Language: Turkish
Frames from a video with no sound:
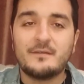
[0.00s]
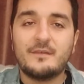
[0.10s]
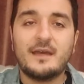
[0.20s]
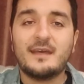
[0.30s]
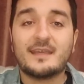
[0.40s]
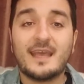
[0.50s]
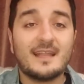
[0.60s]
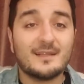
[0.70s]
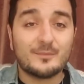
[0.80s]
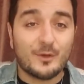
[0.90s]
Ve
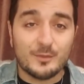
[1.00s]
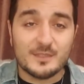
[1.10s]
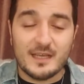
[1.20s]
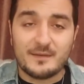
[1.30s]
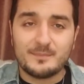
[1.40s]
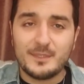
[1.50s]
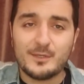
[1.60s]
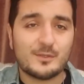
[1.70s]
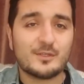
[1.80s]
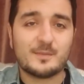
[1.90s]
gelelim konumuza.
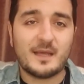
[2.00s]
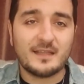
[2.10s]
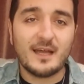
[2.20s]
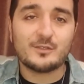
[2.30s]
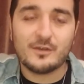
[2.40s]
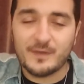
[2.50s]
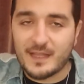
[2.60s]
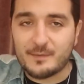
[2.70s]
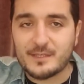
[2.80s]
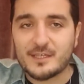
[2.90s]
Biliyorsunuz ben daha çok
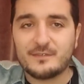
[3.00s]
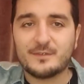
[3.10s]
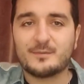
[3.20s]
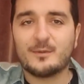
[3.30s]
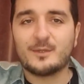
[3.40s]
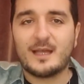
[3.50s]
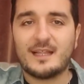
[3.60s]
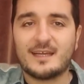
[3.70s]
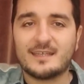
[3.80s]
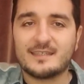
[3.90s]
Fenerbahçe'nin futboluyla
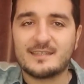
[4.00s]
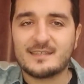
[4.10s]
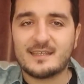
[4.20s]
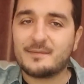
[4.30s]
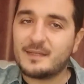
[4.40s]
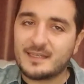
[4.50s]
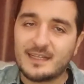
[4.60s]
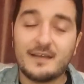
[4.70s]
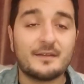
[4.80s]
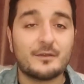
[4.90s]
alakalı sizlere
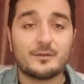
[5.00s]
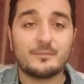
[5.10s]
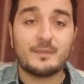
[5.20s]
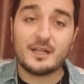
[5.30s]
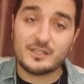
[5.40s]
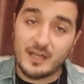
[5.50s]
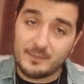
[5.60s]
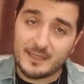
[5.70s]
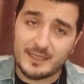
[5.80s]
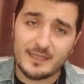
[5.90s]
bilgiler veriyorum. Maç
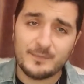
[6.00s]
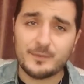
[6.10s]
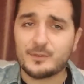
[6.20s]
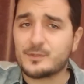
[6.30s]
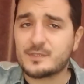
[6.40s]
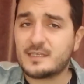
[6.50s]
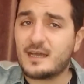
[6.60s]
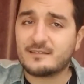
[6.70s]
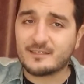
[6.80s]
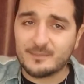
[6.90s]
tahminleri yapıyoruz.
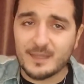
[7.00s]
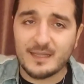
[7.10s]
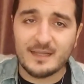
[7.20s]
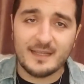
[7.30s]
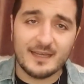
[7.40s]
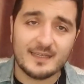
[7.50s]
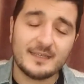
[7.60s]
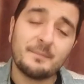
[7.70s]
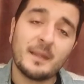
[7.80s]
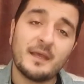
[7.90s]
Diğer takımlarla
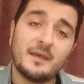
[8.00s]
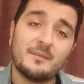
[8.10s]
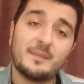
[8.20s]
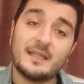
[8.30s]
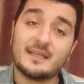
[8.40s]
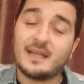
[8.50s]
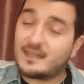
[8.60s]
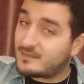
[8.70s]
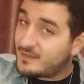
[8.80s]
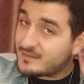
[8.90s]
alakalı
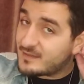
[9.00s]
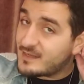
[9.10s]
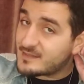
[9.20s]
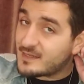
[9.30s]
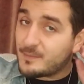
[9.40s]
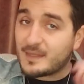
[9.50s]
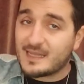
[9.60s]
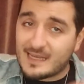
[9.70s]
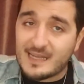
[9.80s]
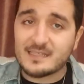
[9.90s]
bilgiler ve transfer
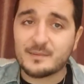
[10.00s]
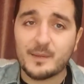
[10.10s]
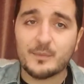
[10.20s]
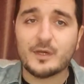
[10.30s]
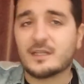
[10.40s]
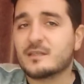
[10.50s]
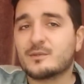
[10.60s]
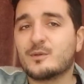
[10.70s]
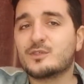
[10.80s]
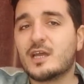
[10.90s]
haberleri her zaman bu kanalda
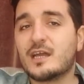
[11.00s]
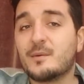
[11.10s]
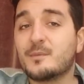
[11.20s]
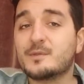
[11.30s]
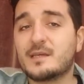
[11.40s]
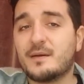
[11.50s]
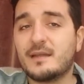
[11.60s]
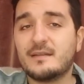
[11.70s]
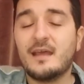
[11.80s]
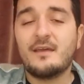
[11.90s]
olacak. Ama bu
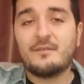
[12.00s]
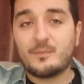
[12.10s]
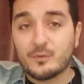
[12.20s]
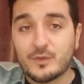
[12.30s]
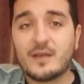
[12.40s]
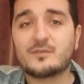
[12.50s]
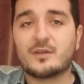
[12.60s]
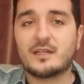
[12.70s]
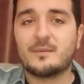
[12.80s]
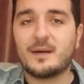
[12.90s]
sefer e, bundan
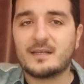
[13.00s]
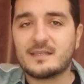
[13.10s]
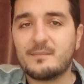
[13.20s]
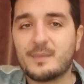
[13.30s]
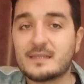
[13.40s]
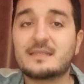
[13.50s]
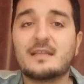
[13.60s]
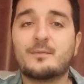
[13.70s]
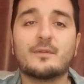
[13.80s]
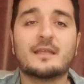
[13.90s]
sonra da bazen
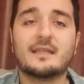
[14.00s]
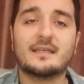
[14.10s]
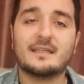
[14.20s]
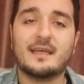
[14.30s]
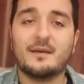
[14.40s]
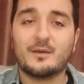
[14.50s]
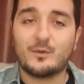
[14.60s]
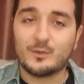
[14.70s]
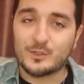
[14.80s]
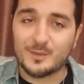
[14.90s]
basketbolla ilgili de
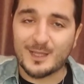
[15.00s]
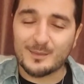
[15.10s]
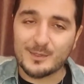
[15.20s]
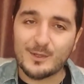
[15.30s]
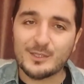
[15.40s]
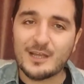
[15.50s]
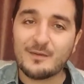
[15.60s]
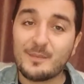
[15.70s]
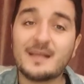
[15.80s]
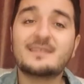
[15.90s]
konuşmalarımız olacak.
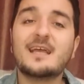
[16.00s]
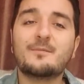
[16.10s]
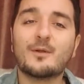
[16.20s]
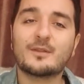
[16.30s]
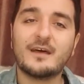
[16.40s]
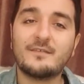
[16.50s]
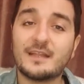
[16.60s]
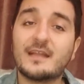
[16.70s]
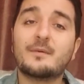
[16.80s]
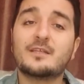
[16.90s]
Ve basketbolda
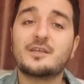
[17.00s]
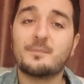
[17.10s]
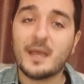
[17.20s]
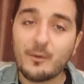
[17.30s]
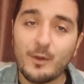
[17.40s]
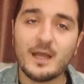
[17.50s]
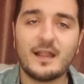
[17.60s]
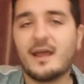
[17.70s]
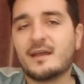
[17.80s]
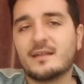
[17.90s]
Fenerbahçe Beko ile
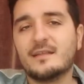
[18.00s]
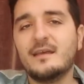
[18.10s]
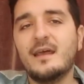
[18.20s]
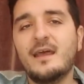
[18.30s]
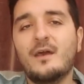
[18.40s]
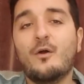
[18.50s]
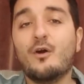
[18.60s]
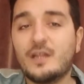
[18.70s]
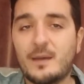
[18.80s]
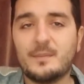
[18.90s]
alakalı
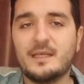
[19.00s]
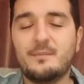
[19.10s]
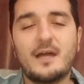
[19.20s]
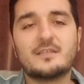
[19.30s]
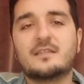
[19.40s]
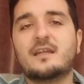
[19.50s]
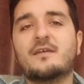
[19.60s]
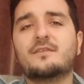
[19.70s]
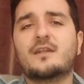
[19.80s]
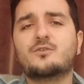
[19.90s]
önemli, bence
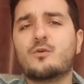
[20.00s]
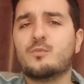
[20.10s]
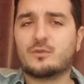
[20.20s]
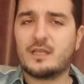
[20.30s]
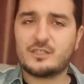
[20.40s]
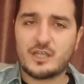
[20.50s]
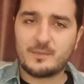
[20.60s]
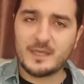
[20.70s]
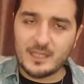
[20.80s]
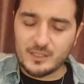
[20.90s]
taraftar çok mutlu
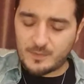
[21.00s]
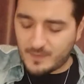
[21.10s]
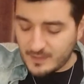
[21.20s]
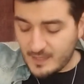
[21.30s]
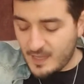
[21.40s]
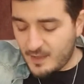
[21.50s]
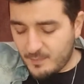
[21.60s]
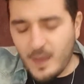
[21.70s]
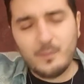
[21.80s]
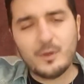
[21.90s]
edecek bir gelişme var.
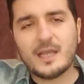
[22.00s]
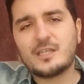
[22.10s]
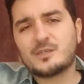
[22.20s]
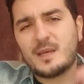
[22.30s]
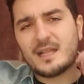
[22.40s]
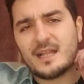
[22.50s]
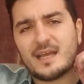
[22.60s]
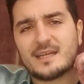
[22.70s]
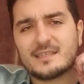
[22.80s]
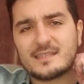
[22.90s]
Ben bu gelişmeyle
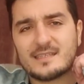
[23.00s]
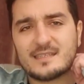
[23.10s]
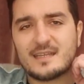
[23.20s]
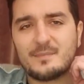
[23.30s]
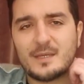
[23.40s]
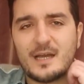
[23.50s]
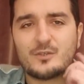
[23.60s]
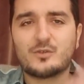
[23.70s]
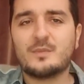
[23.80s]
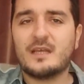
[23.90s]
alakalı sizlere
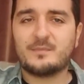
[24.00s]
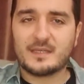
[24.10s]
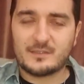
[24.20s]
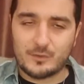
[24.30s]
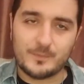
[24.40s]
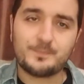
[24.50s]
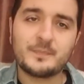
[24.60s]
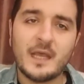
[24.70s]
birkaç cümle etmek istiyorum.